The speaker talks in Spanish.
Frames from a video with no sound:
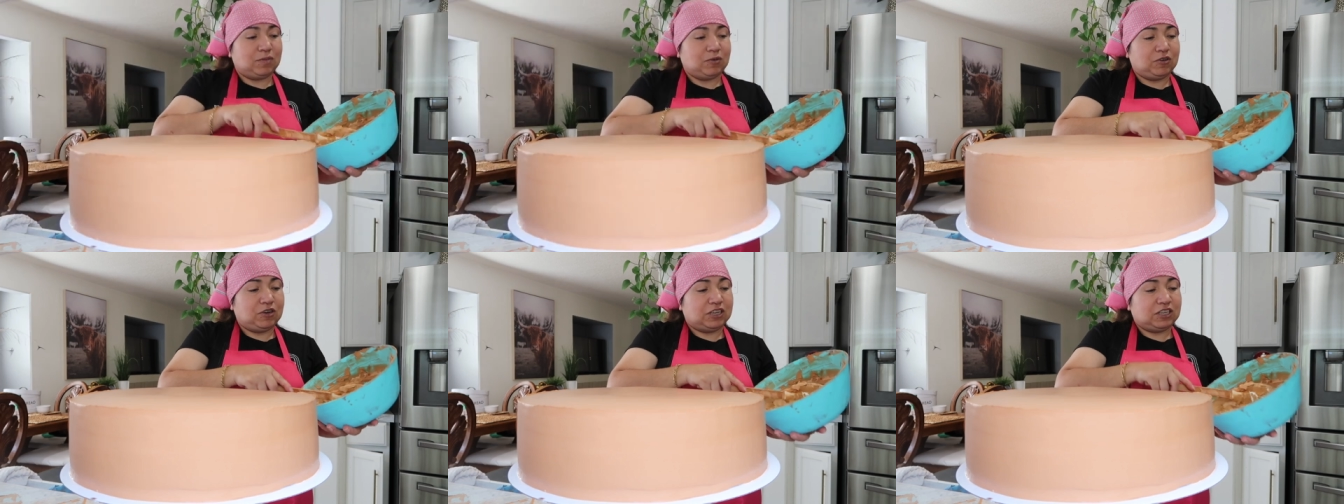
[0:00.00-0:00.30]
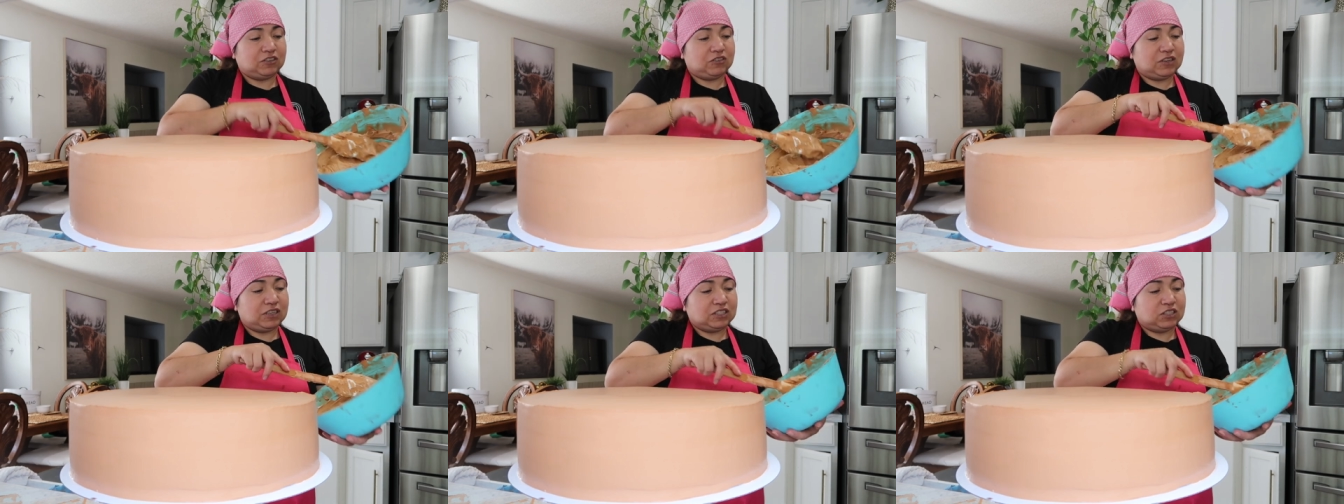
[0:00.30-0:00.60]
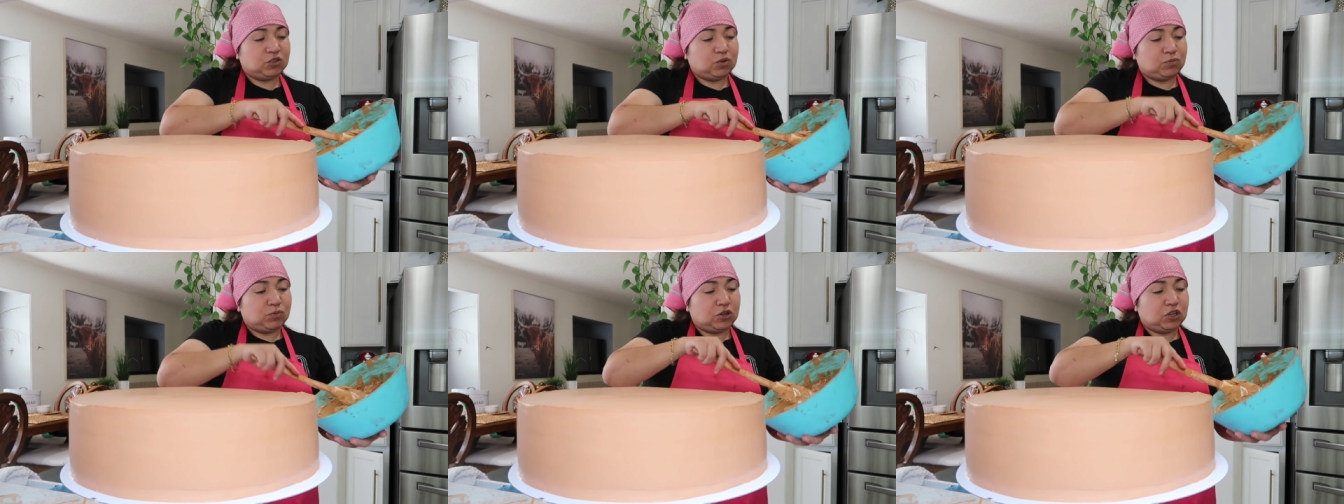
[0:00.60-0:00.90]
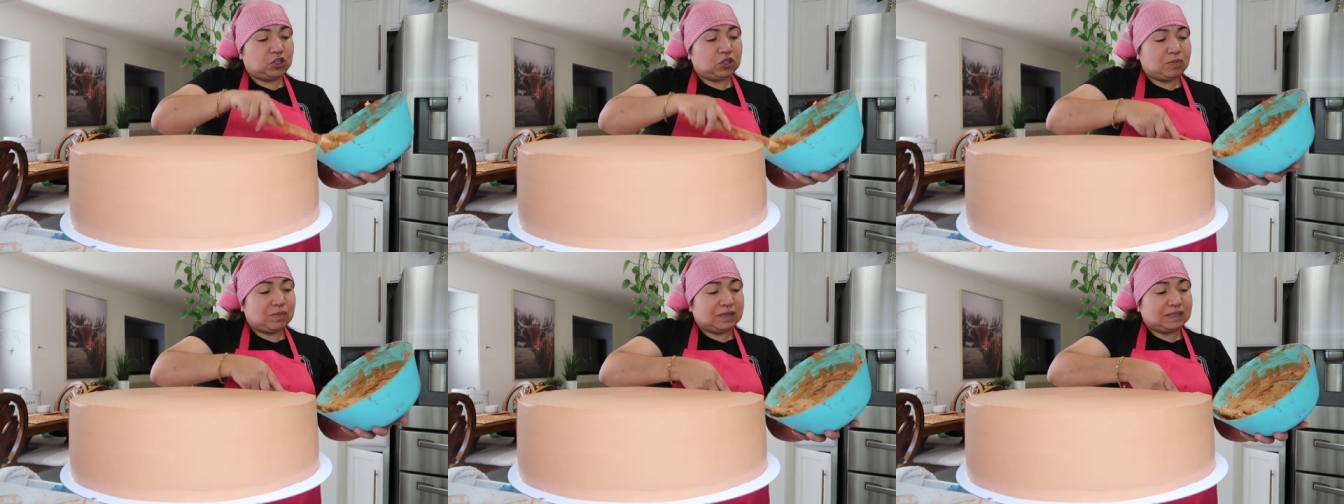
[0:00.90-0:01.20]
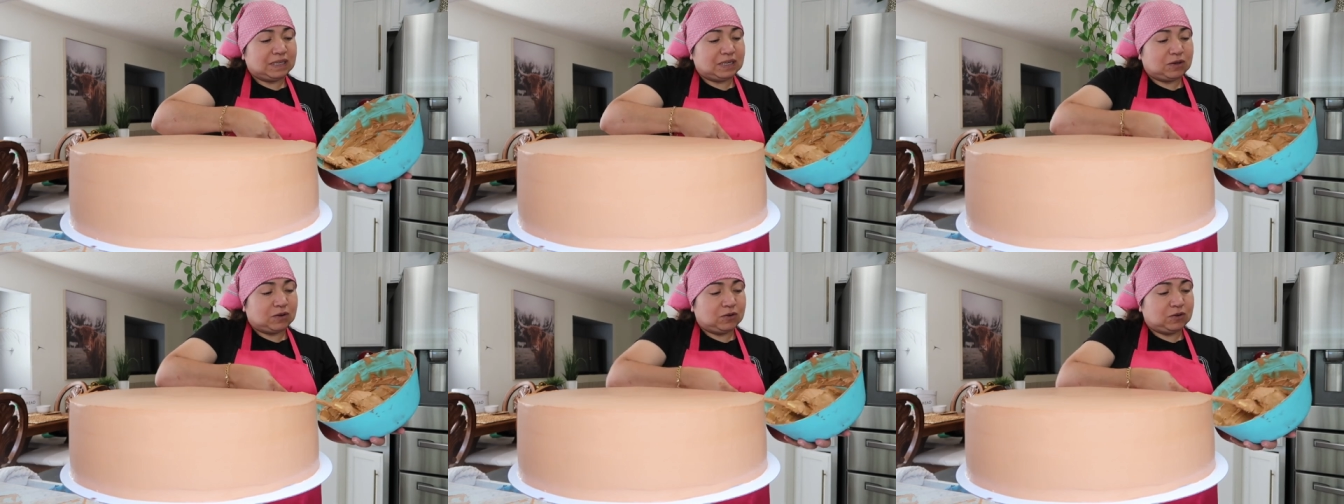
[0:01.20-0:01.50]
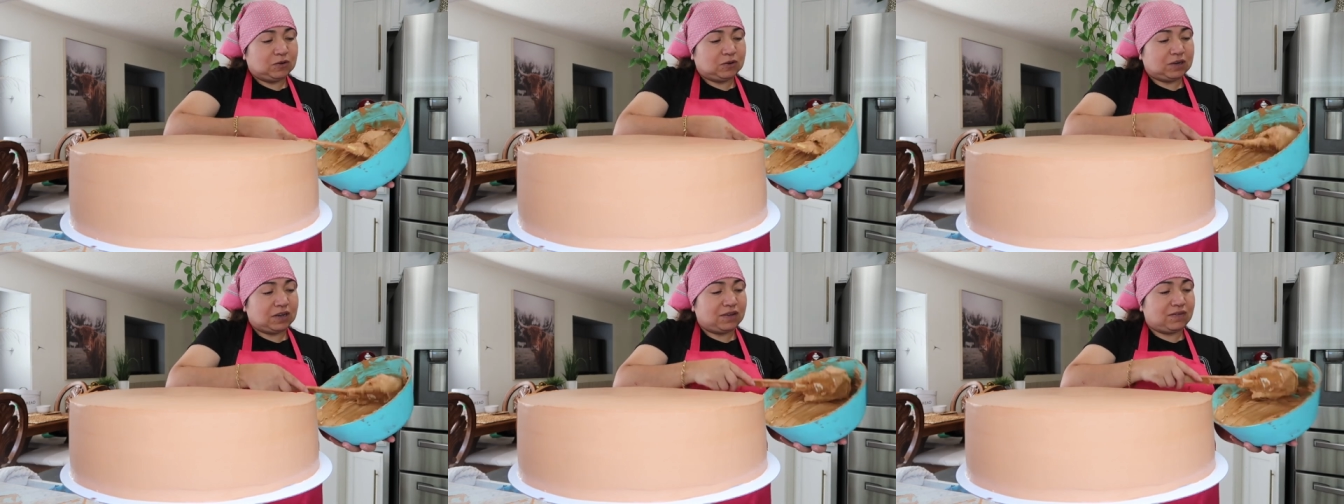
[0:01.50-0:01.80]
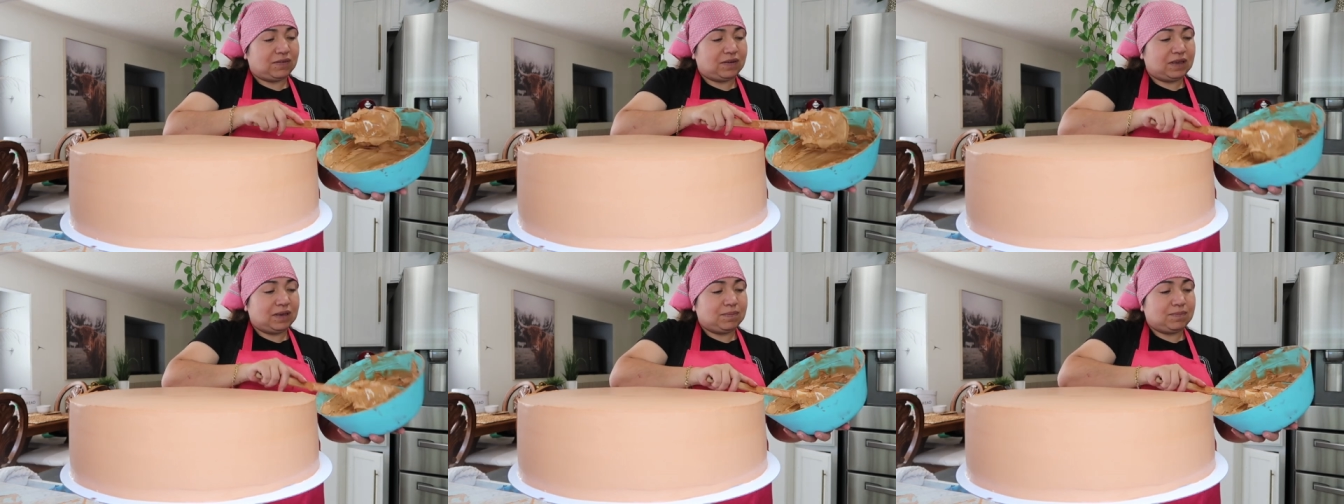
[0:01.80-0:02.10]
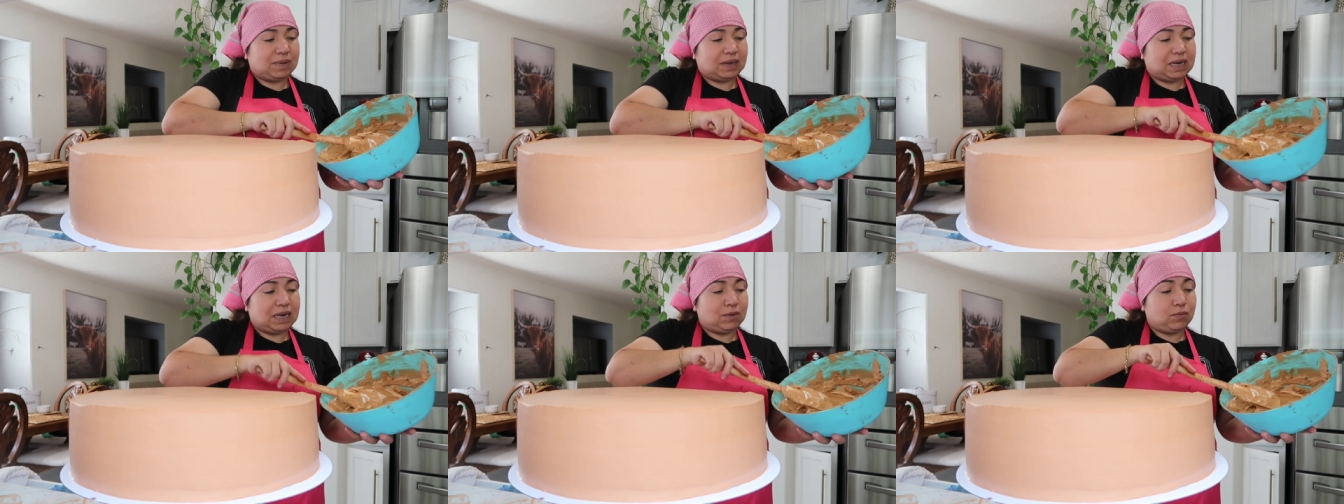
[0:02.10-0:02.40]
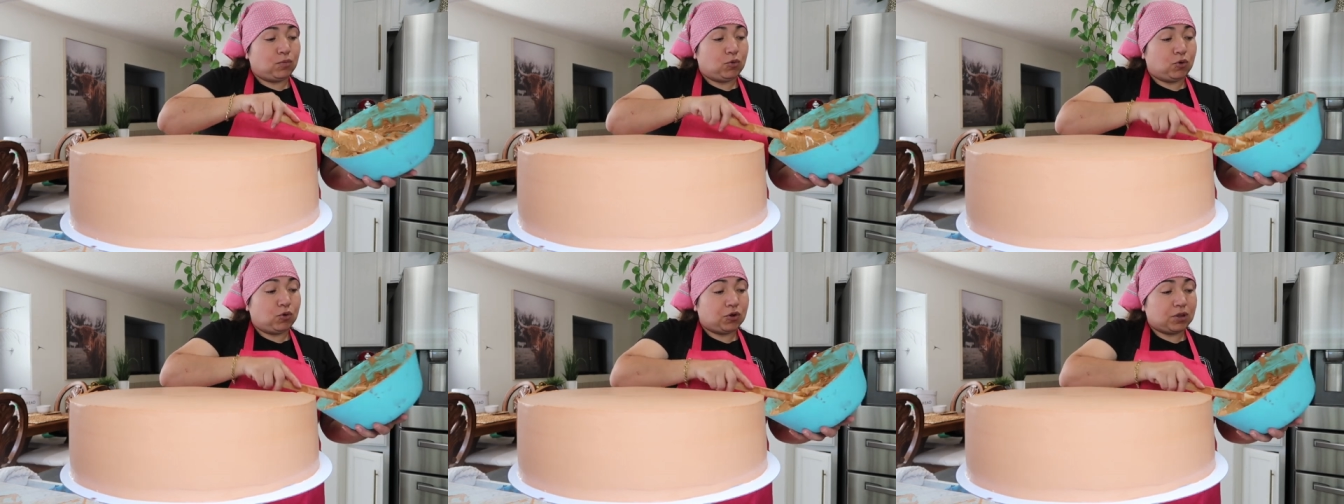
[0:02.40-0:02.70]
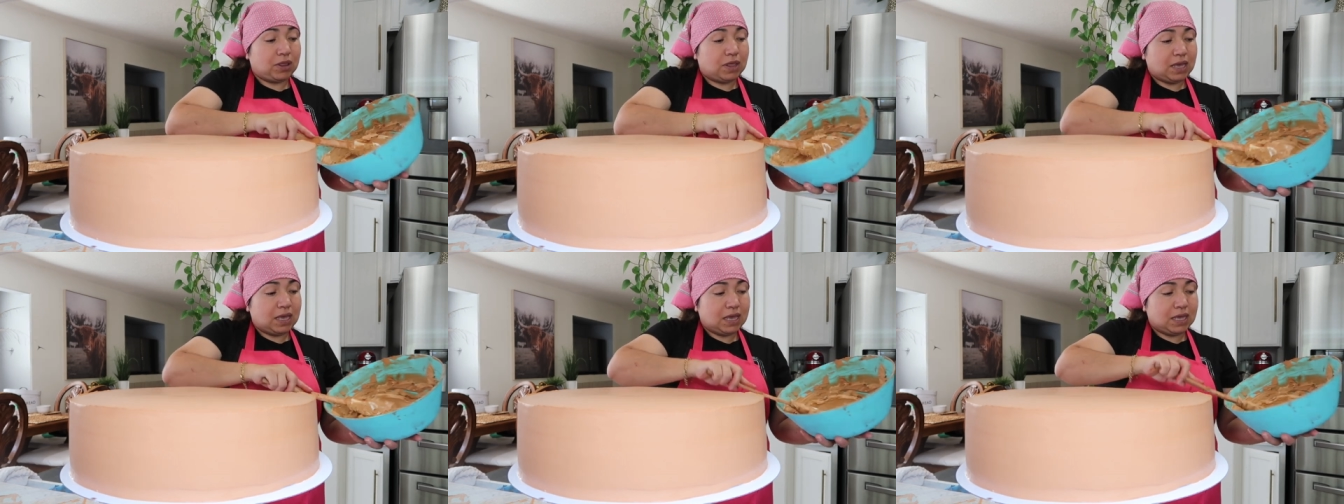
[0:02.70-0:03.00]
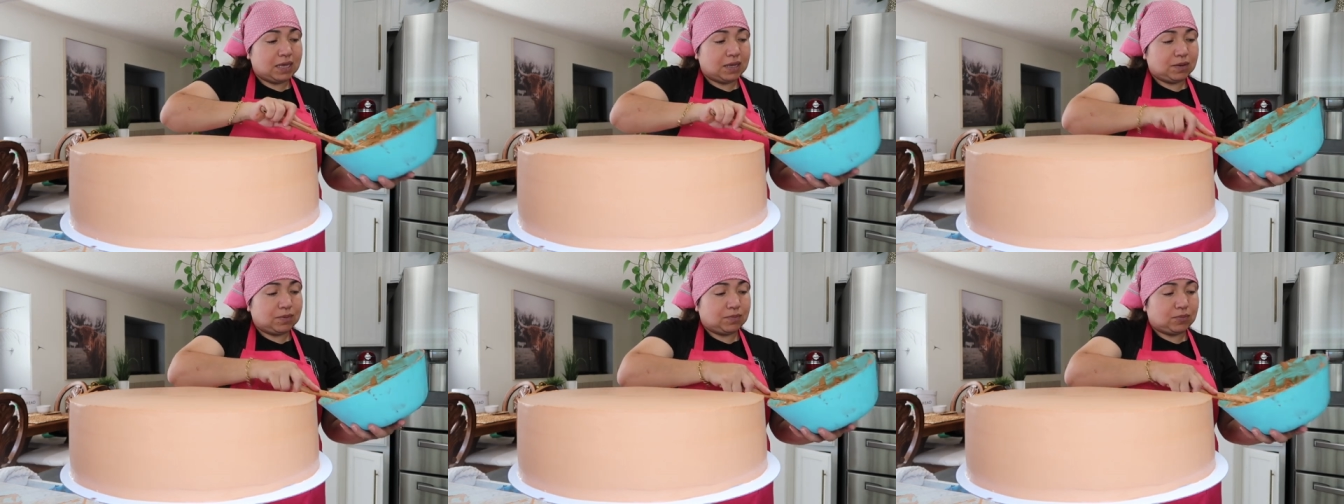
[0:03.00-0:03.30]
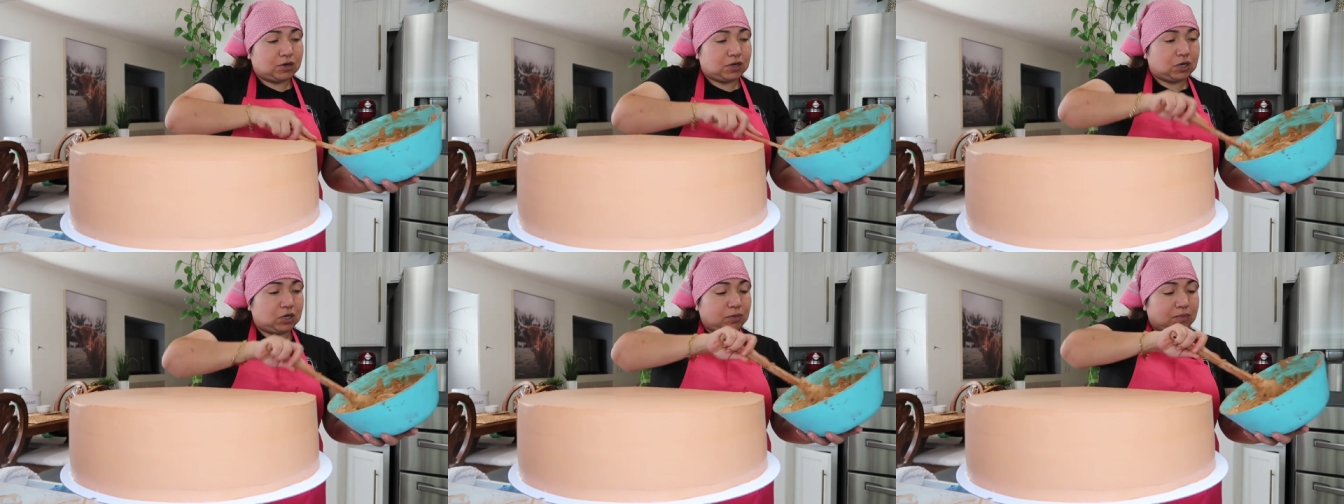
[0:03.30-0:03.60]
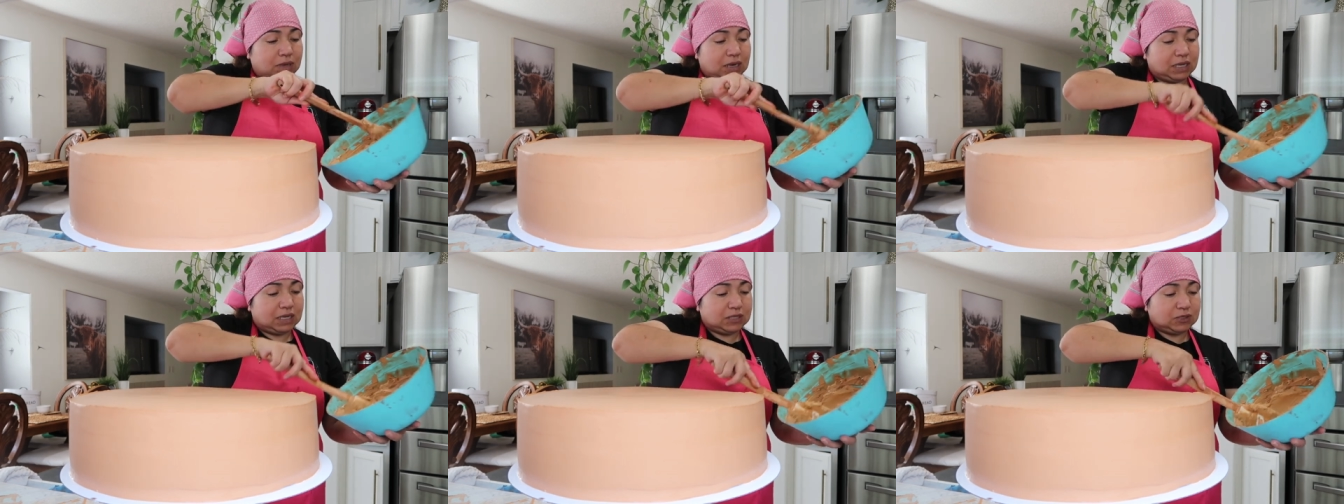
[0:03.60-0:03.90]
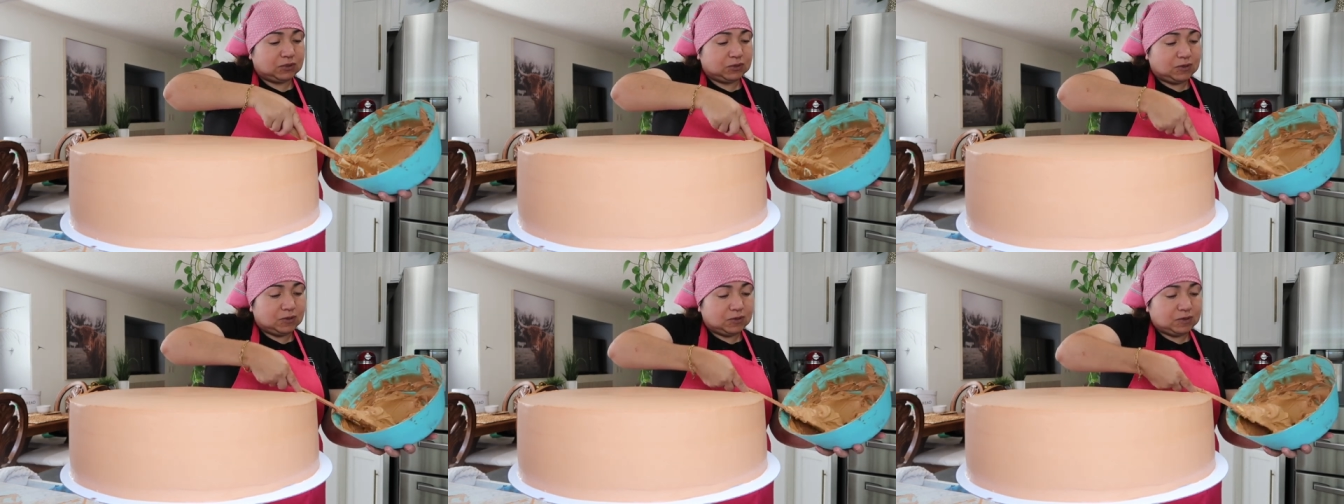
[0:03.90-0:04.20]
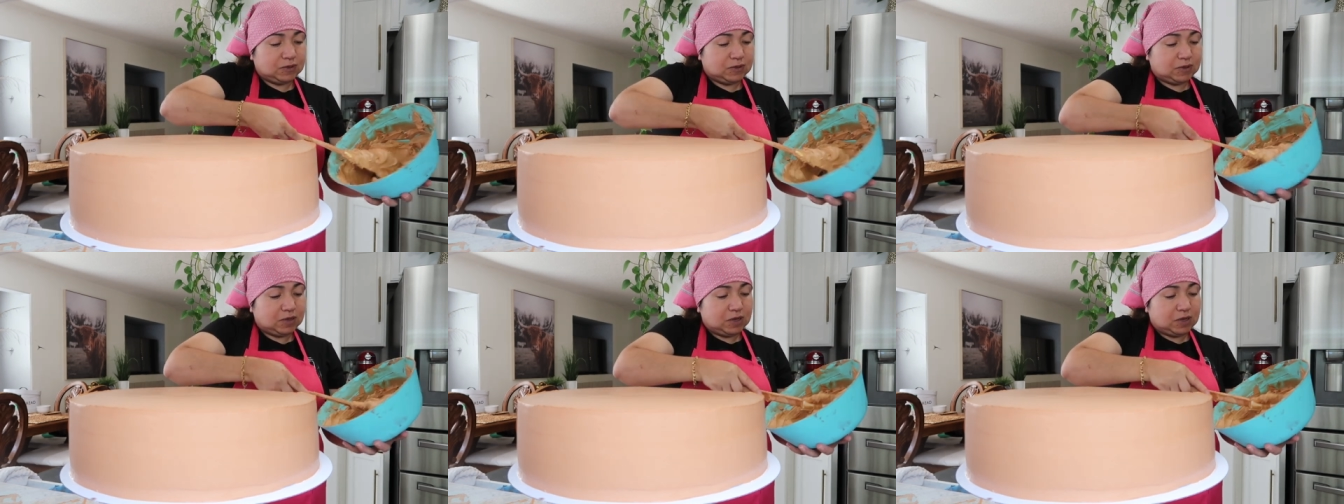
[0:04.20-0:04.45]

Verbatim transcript: Bueno, aquí estoy haciendo un poquito más de color café para el borde, porque no me alcanzó.